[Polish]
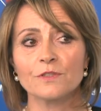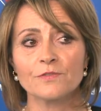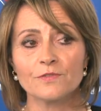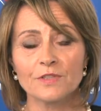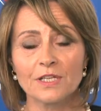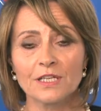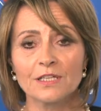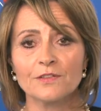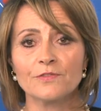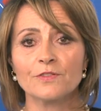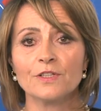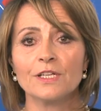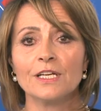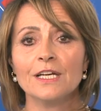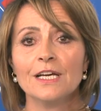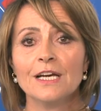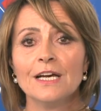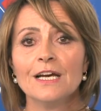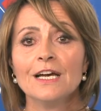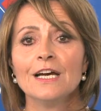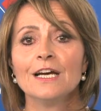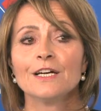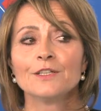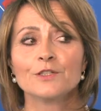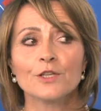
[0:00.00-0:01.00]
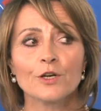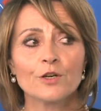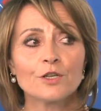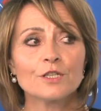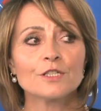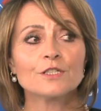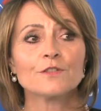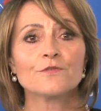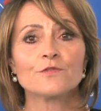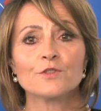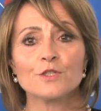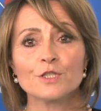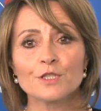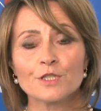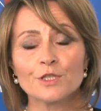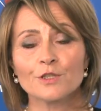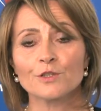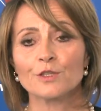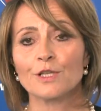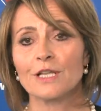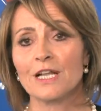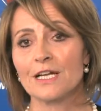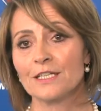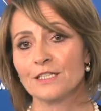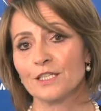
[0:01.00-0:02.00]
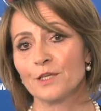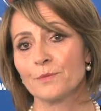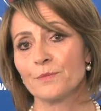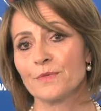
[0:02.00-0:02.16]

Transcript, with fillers: W tej chwili to jest wszystko dla nich